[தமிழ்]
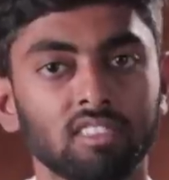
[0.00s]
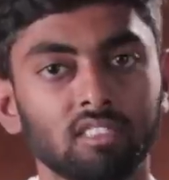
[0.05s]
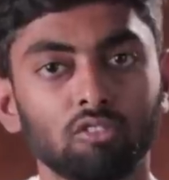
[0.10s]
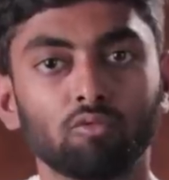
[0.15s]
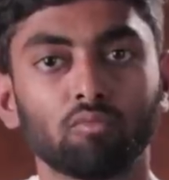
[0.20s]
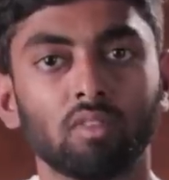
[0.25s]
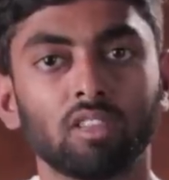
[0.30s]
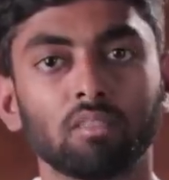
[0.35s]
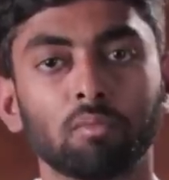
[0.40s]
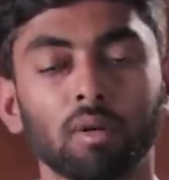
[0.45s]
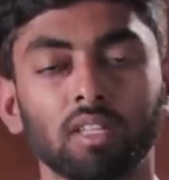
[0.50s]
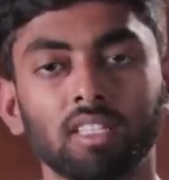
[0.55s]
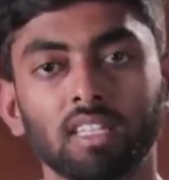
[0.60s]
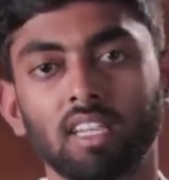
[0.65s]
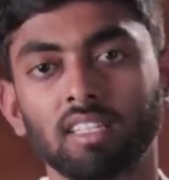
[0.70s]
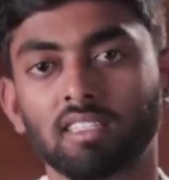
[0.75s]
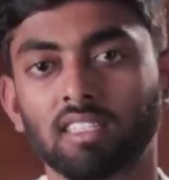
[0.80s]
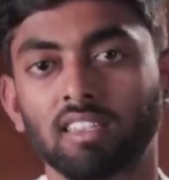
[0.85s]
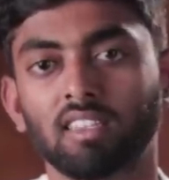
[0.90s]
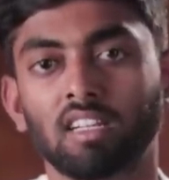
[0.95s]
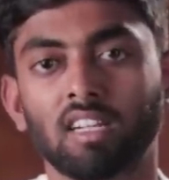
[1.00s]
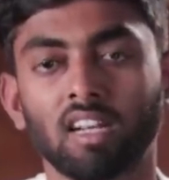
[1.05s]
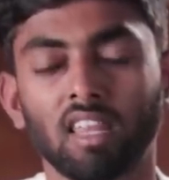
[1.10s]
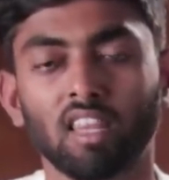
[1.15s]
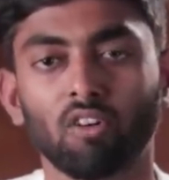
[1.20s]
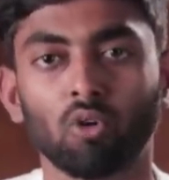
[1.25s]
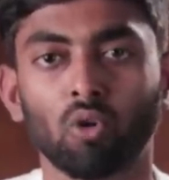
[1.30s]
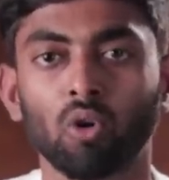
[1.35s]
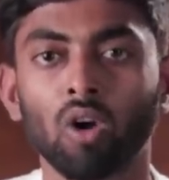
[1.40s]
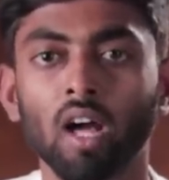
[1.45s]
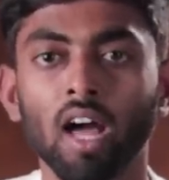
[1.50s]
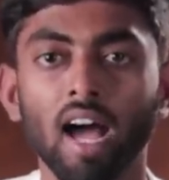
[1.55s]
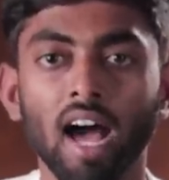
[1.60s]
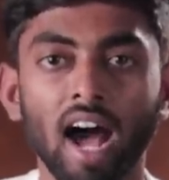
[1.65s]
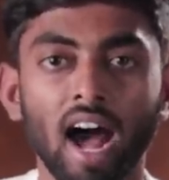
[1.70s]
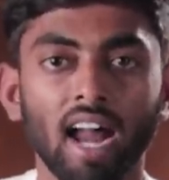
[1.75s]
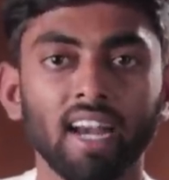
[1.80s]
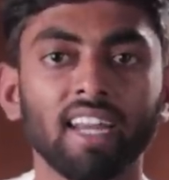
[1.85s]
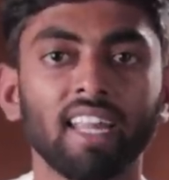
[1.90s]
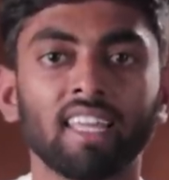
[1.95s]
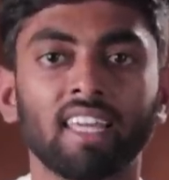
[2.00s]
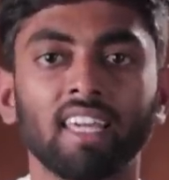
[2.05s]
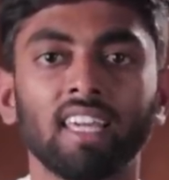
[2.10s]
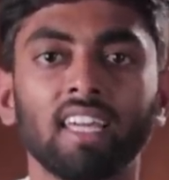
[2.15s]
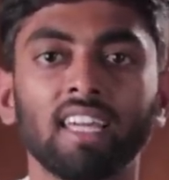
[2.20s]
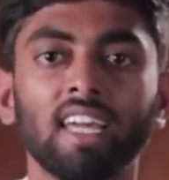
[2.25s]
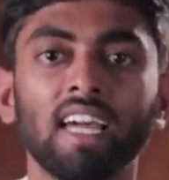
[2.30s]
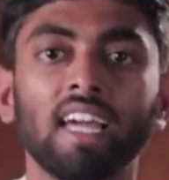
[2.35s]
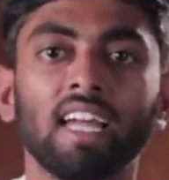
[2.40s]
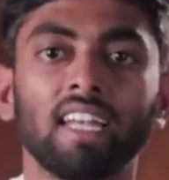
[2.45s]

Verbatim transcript: இதுவும் வந்து பார்த்தீங்கன்னா சந்திரனில் தான் வரும் அன்னைக்கு